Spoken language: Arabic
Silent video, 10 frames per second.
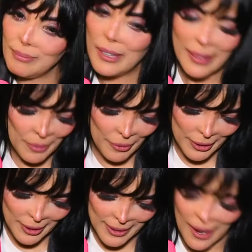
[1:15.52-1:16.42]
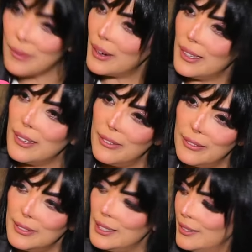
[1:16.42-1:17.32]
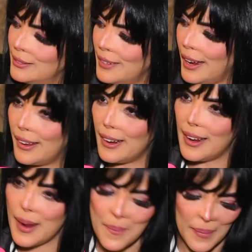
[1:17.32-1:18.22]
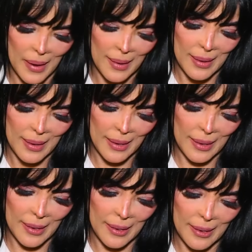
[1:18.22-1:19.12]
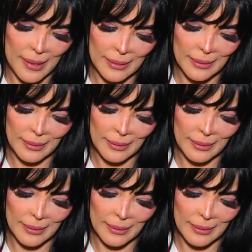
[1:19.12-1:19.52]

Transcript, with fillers: مريت بفتره صعبه كده في آه، اخر ايام آه،